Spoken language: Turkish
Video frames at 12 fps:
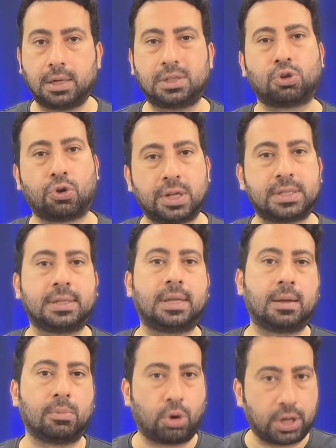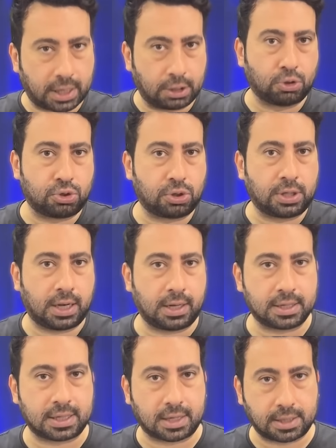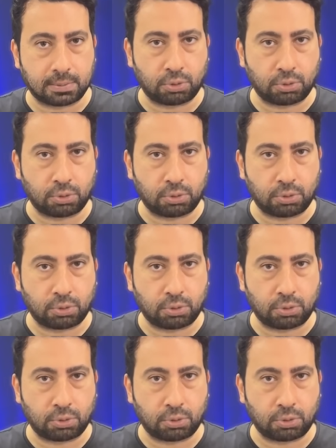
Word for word: sonrasında Murekal özür diledi zaten.